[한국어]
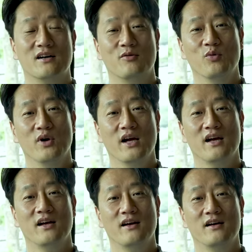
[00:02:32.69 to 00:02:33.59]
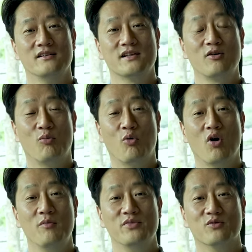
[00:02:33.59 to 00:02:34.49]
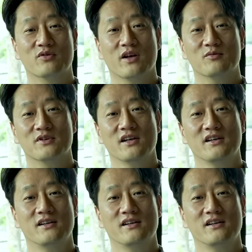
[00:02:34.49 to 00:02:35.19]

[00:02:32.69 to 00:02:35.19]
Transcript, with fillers: 왜? 창고 보관 비용 때문에.